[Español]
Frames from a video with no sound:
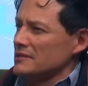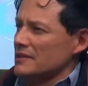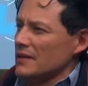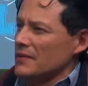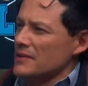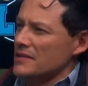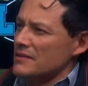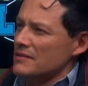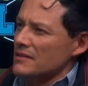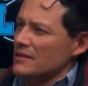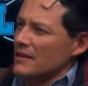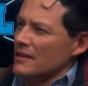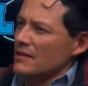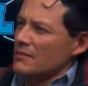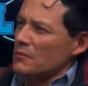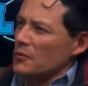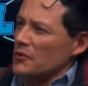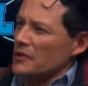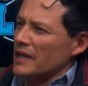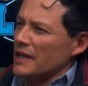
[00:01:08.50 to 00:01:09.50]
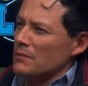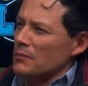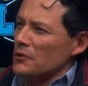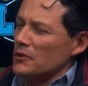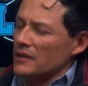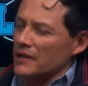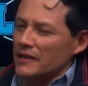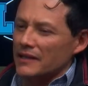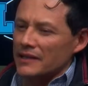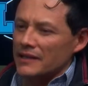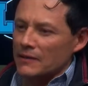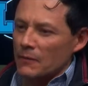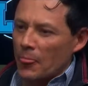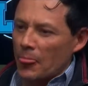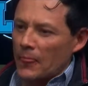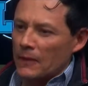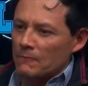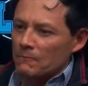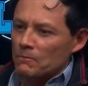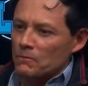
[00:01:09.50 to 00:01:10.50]
¿sabes? ¿Por qué? Porque
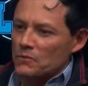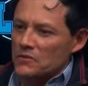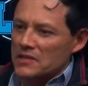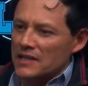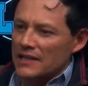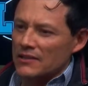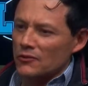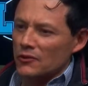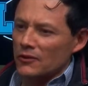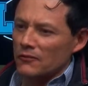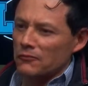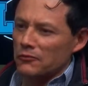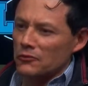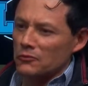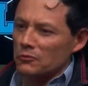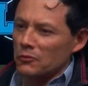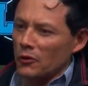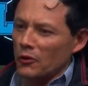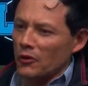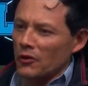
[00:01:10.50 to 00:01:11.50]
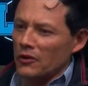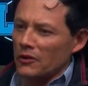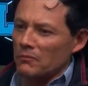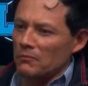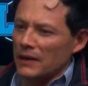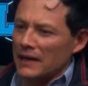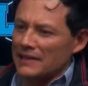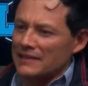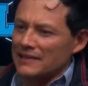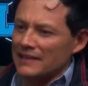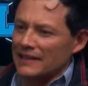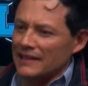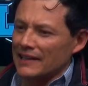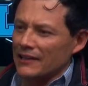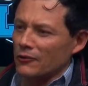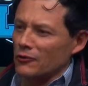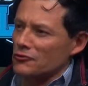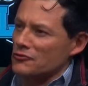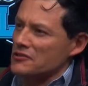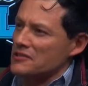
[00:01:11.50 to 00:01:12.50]
siendo el fútbol parte del
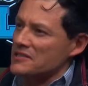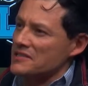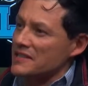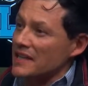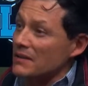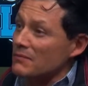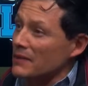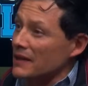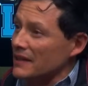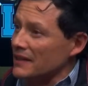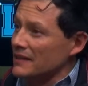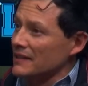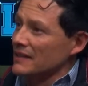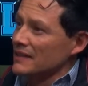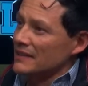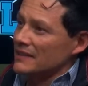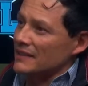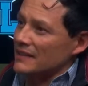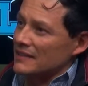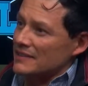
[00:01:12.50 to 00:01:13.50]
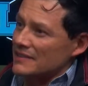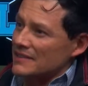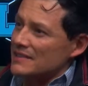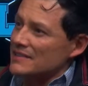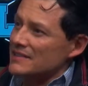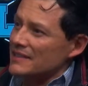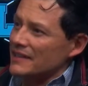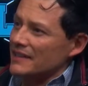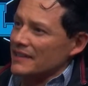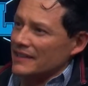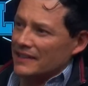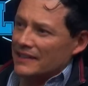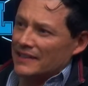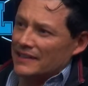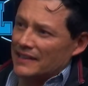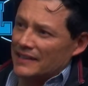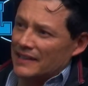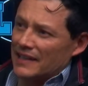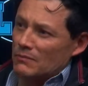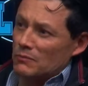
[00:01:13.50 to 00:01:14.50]
ecosistema que
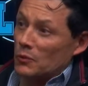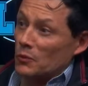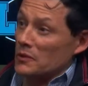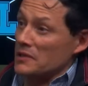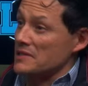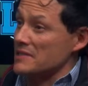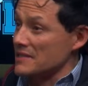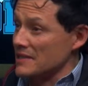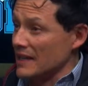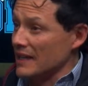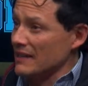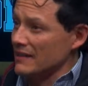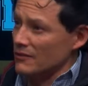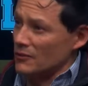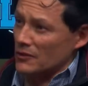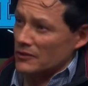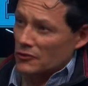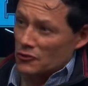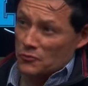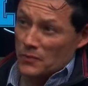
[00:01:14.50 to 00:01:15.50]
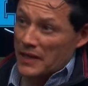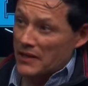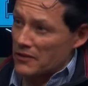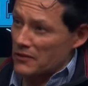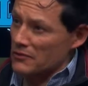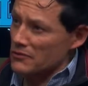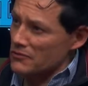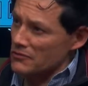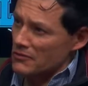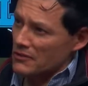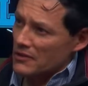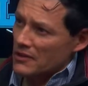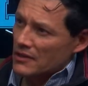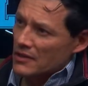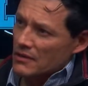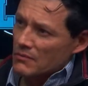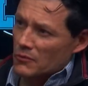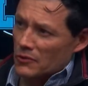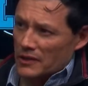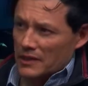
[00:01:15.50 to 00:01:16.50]
existe en la publicidad o en los medios,
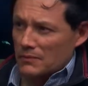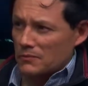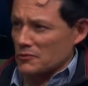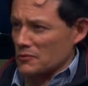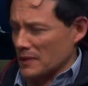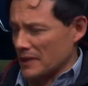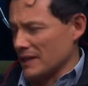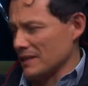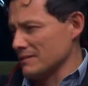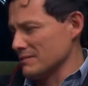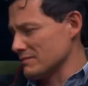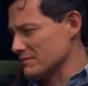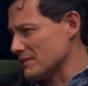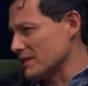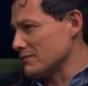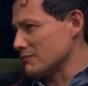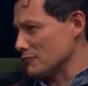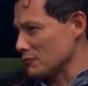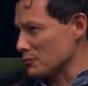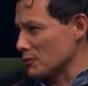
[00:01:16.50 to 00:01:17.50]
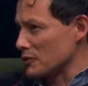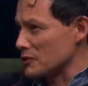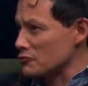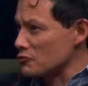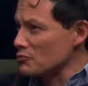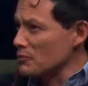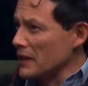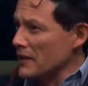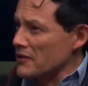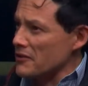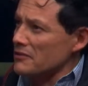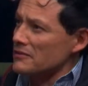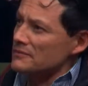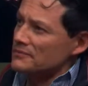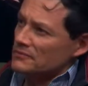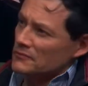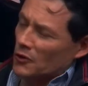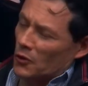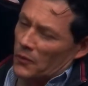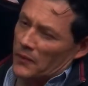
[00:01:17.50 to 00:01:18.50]
porque pues vaya, el fútbol es un medio,
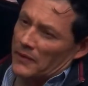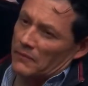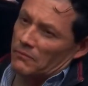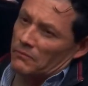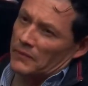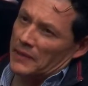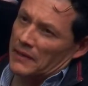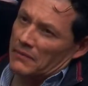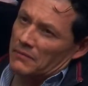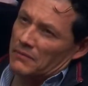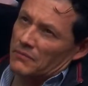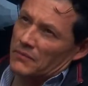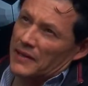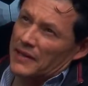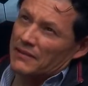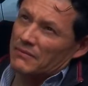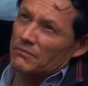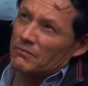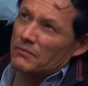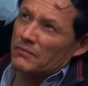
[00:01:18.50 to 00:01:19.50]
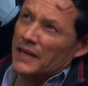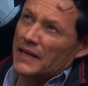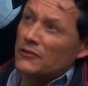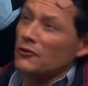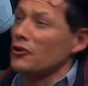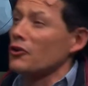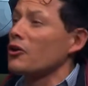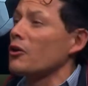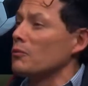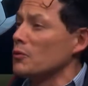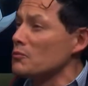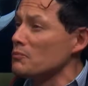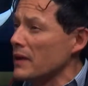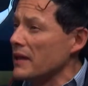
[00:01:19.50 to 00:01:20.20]
viéndolo como un